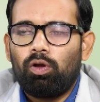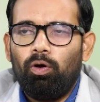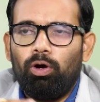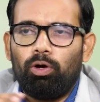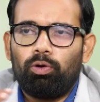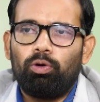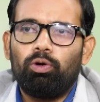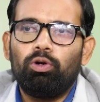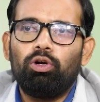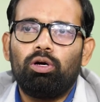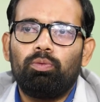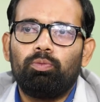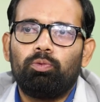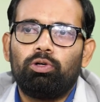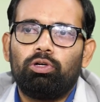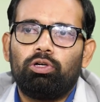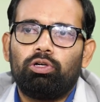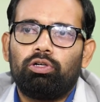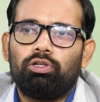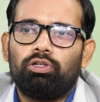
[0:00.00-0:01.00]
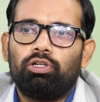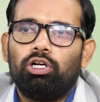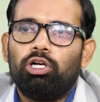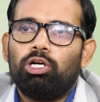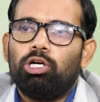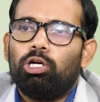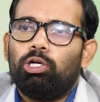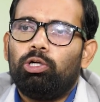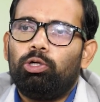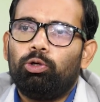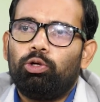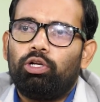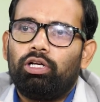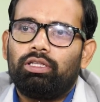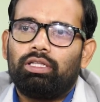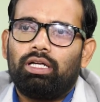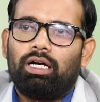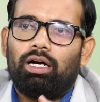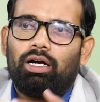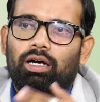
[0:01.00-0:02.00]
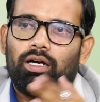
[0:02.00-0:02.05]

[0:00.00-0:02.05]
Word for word: ఒక రెండో మూడు డ్యూరింగ్ ద